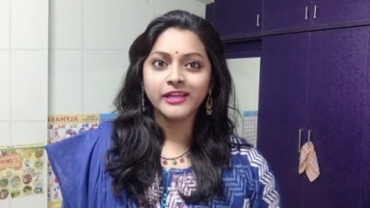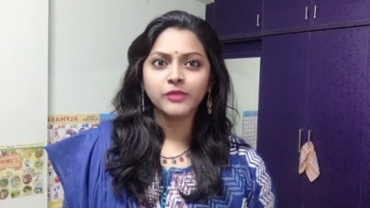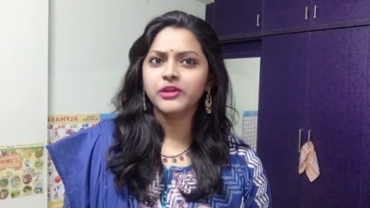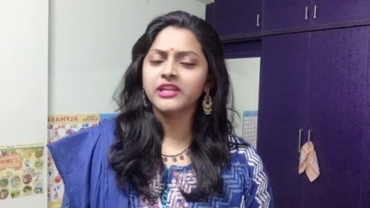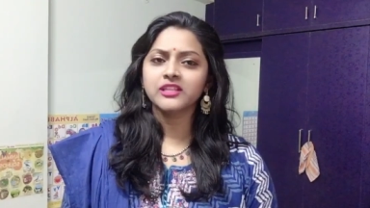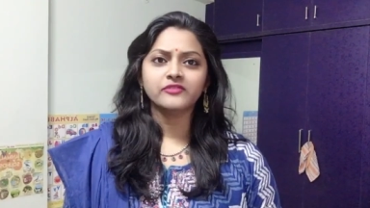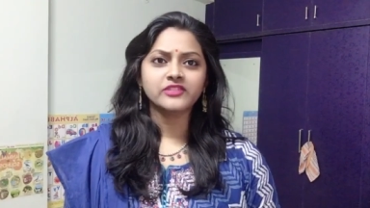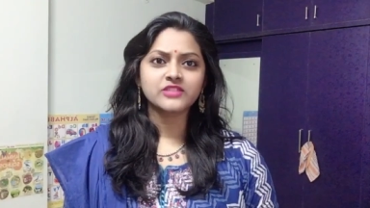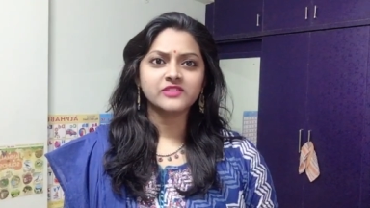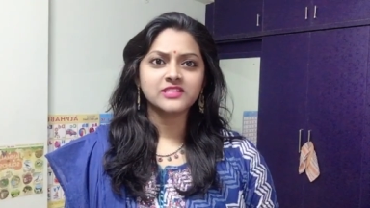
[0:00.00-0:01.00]
ఇప్పుడు ఏదైనా
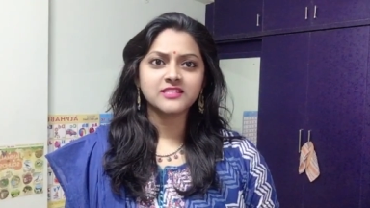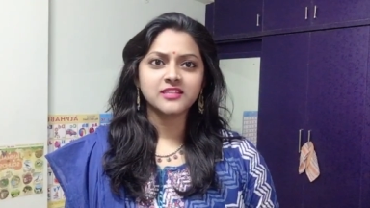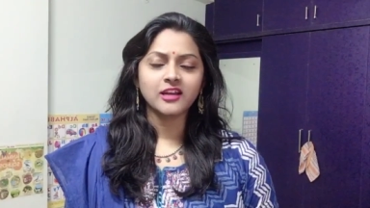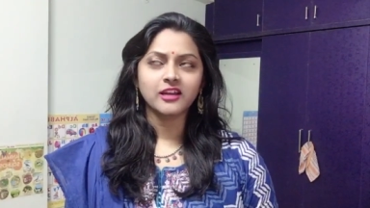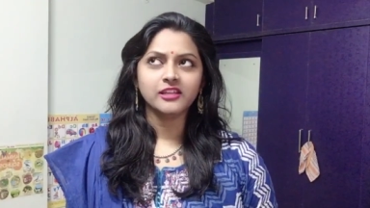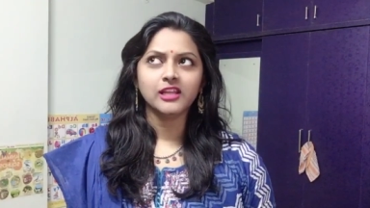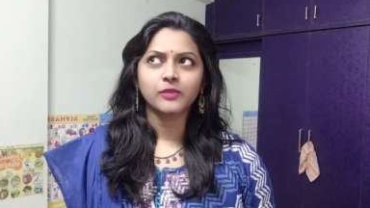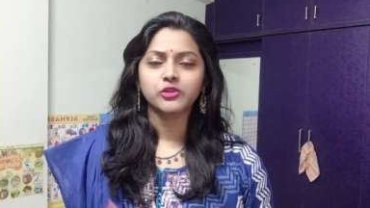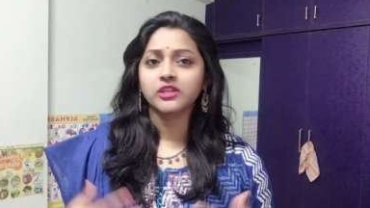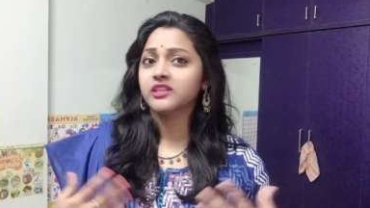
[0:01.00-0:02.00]
ఫెస్టివల్ సీజన్ కానీ
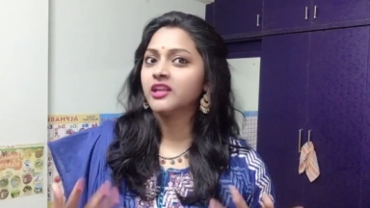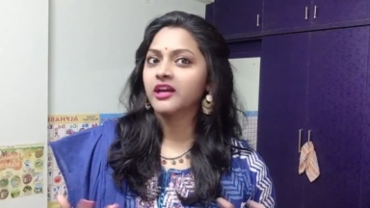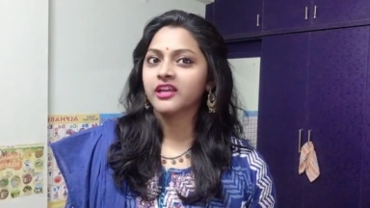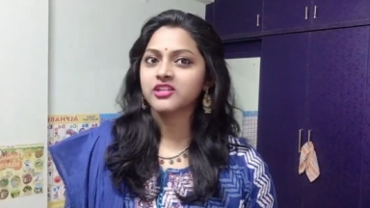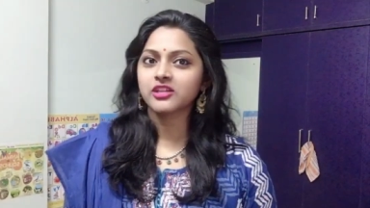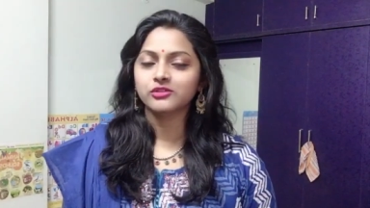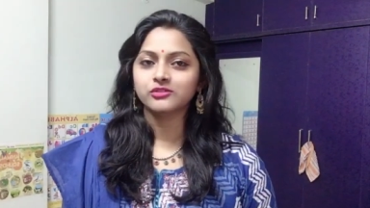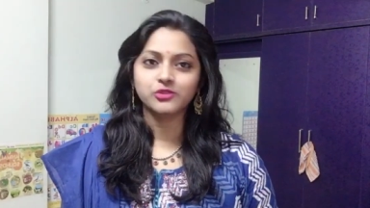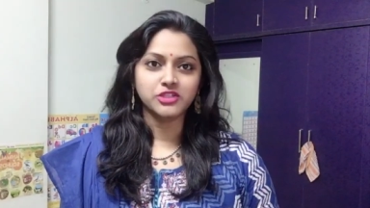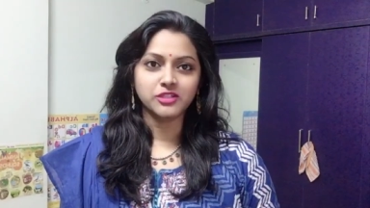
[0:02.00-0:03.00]
లేకపోతే ఏదైనా అకేషన్
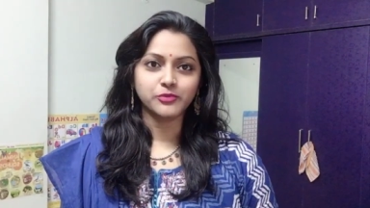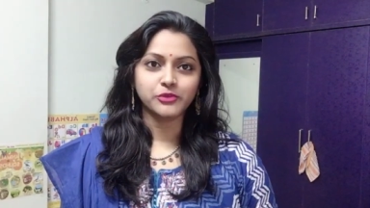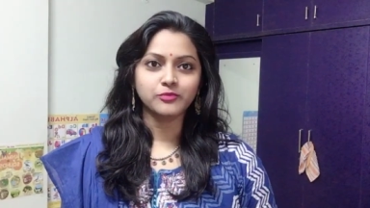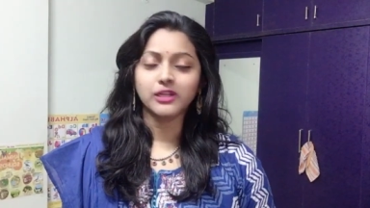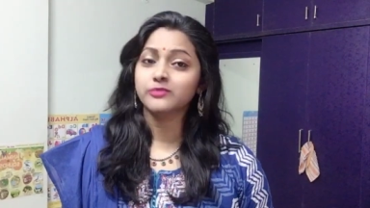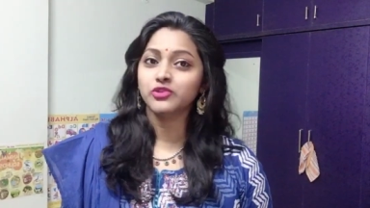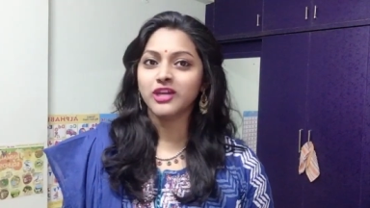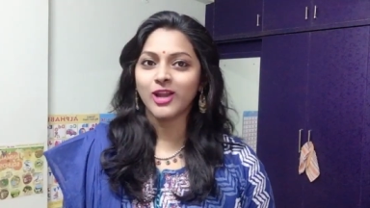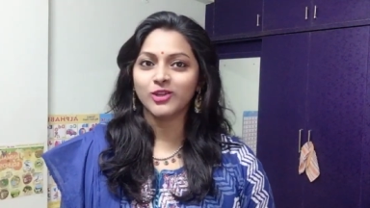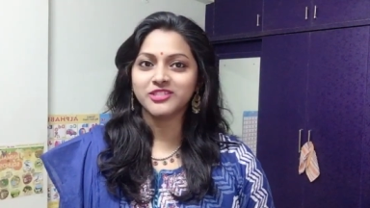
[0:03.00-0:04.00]
వచ్చినప్పుడు మనం
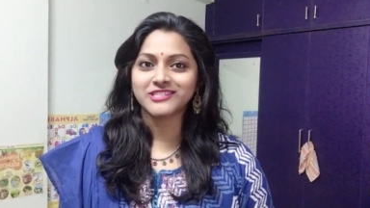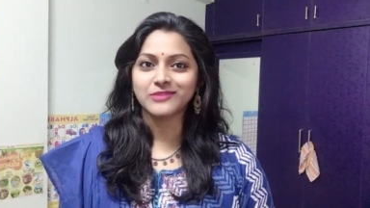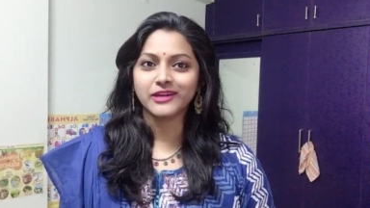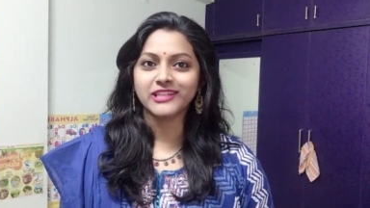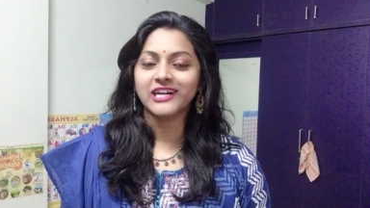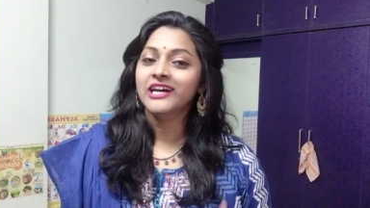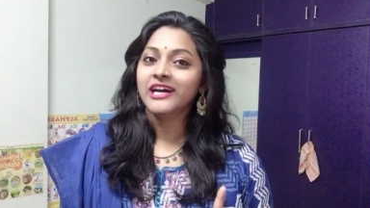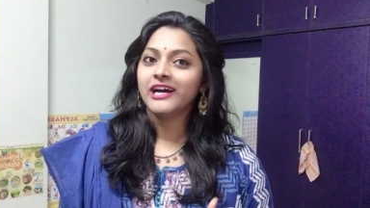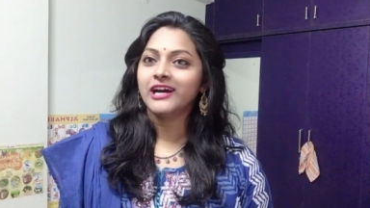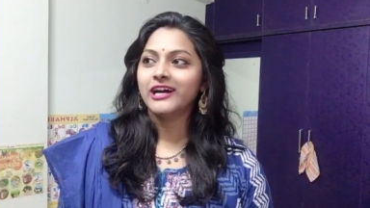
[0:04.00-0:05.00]
ముందే ఆలోచిస్తాం కదా
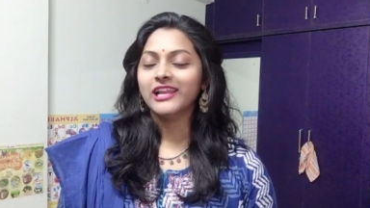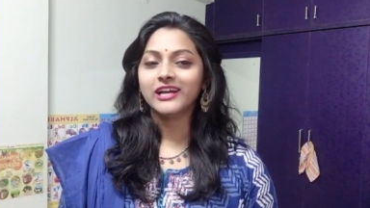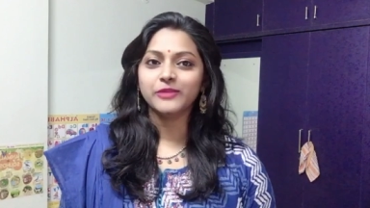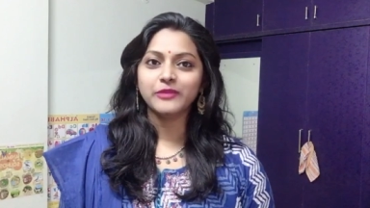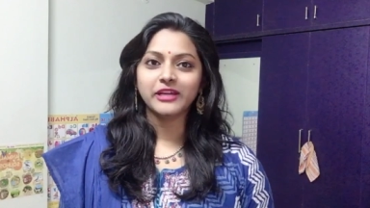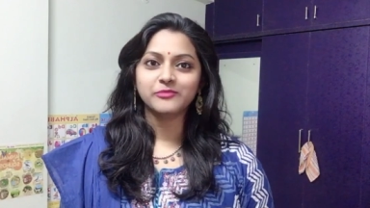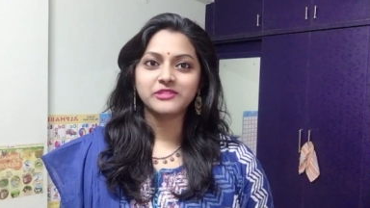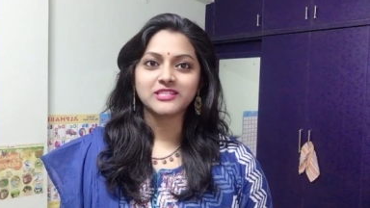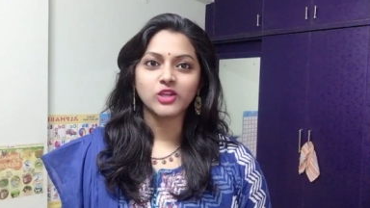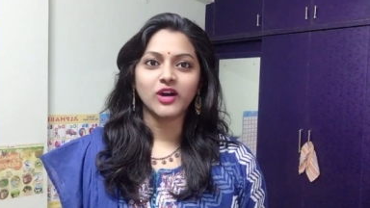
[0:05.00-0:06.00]
ఎలాంటి మేకప్
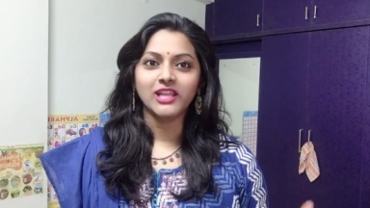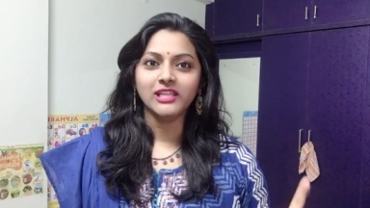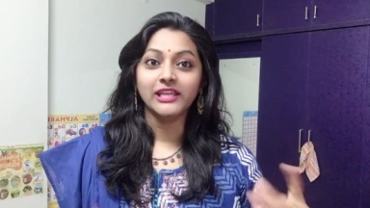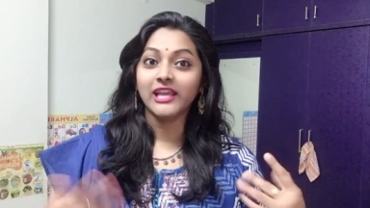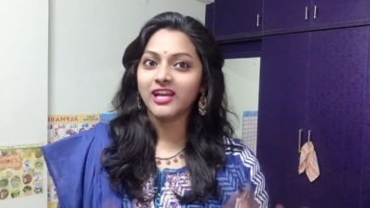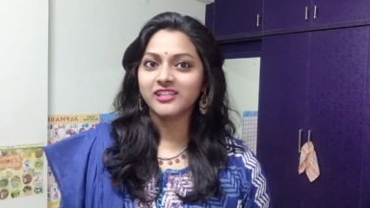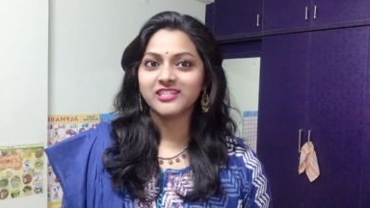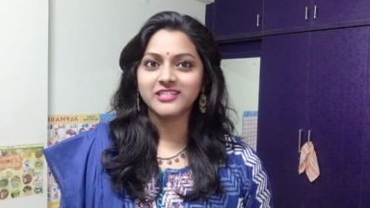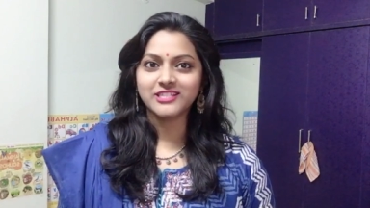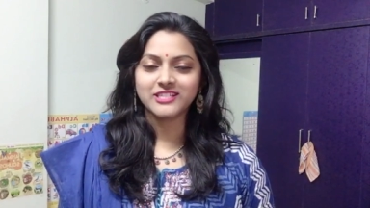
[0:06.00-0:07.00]
చేసుకోవాలి ఎలా
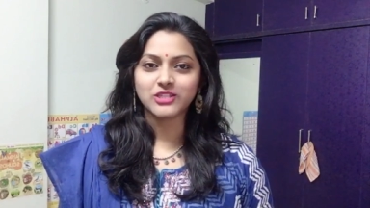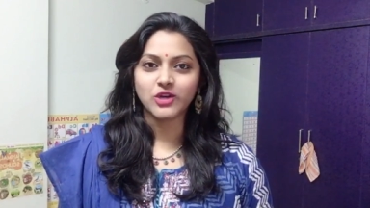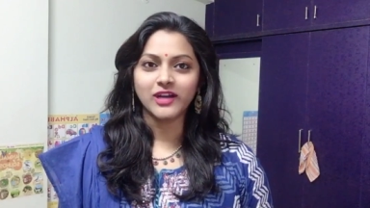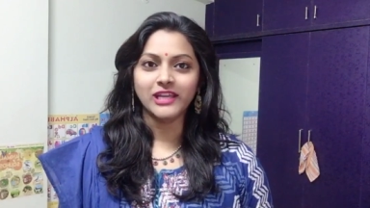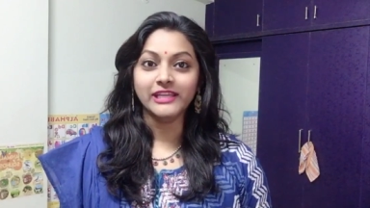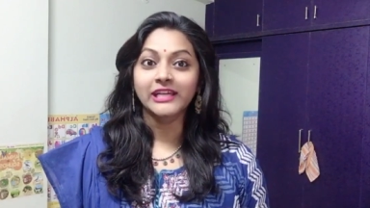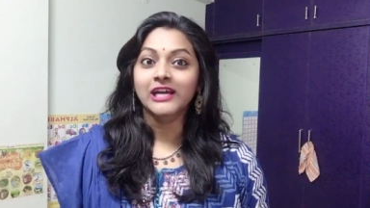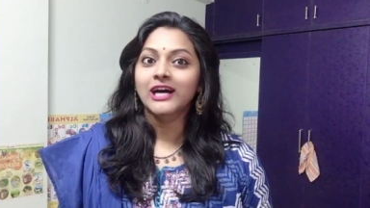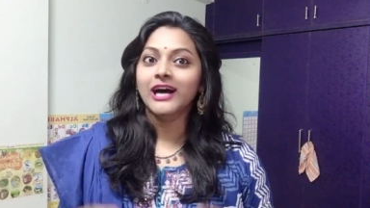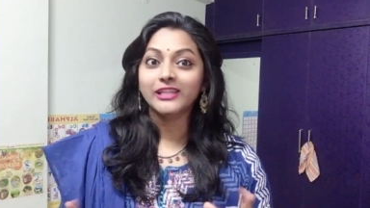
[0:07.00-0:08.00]
డ్రెస్సింగ్ చేసుకోవాలి
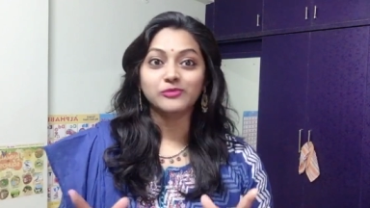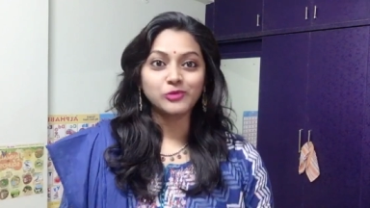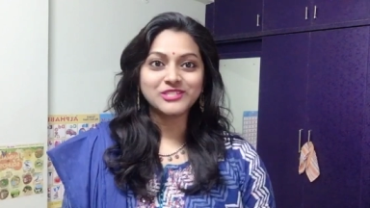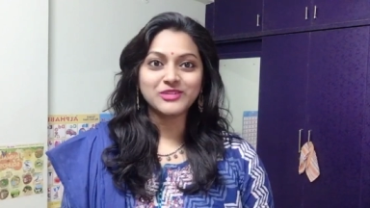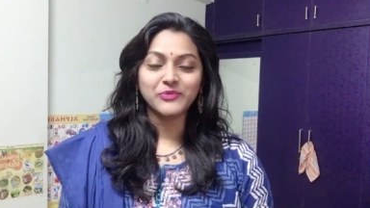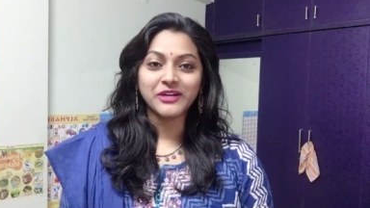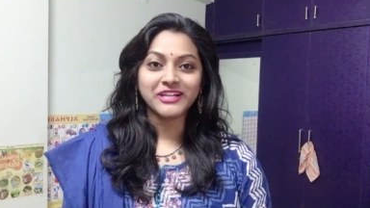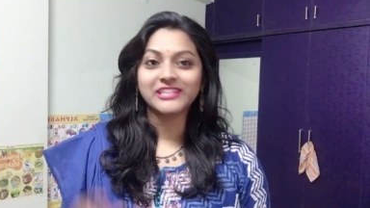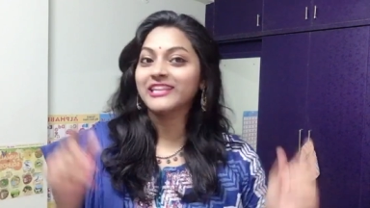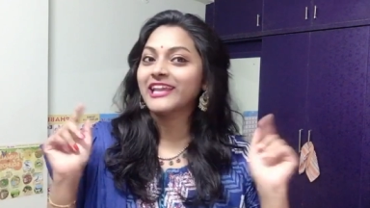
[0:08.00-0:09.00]
అండ్ ద మోస్ట్
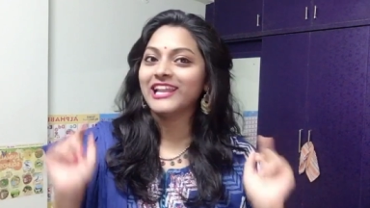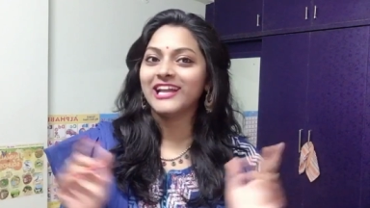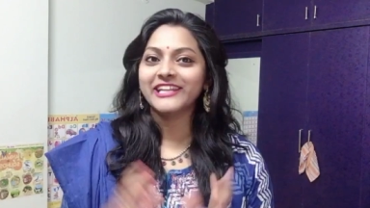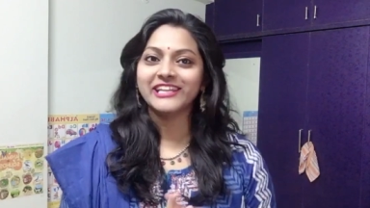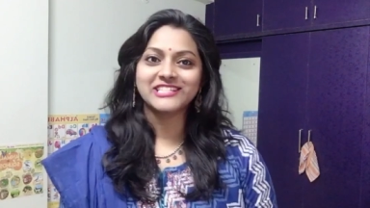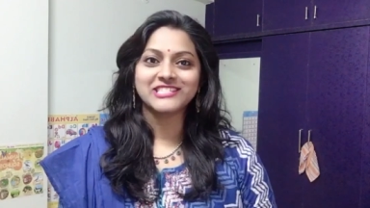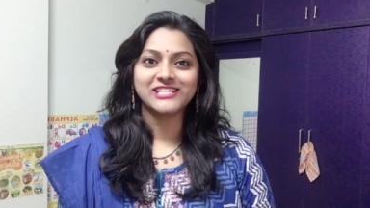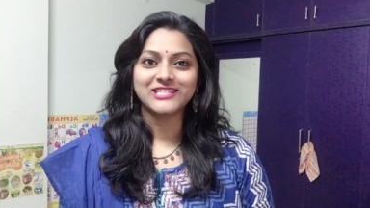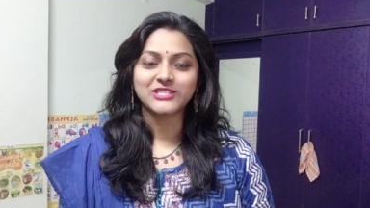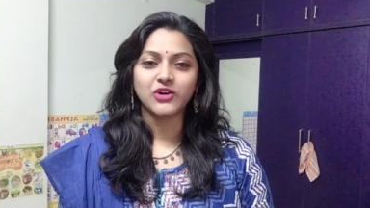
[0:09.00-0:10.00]
ఇంపార్టెంట్ థింగ్ ఎలాంటి హెయిర్
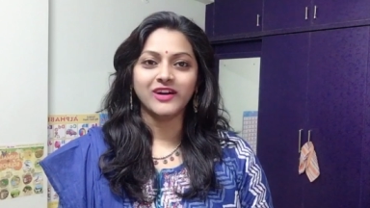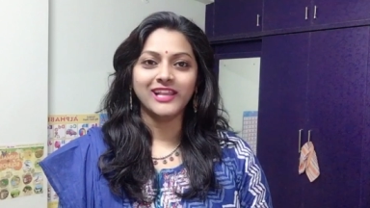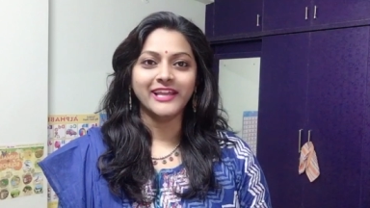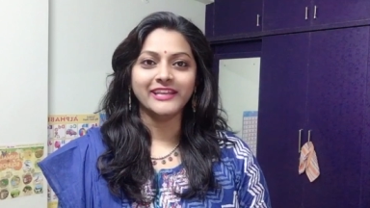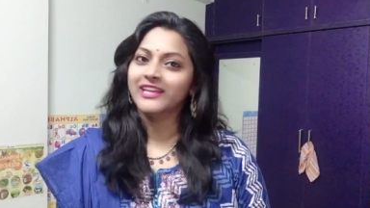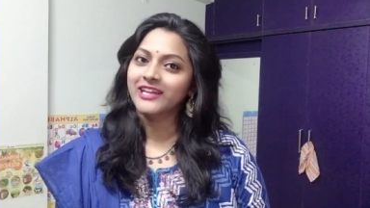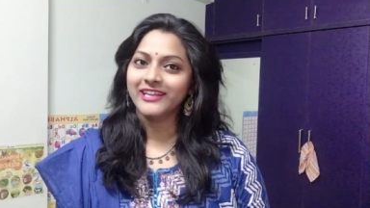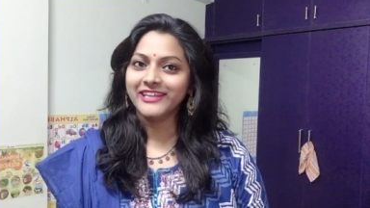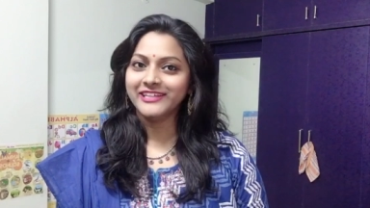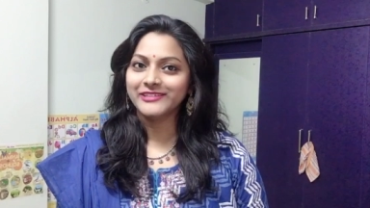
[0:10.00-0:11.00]
స్టైల్ చేసుకోవాలి అని
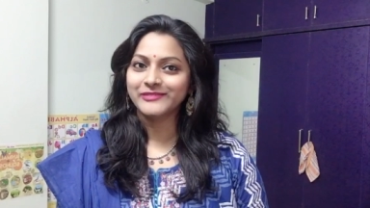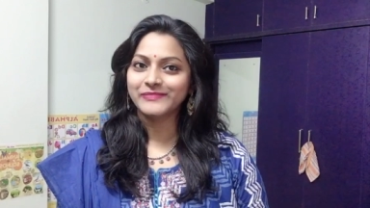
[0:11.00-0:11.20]
రైట్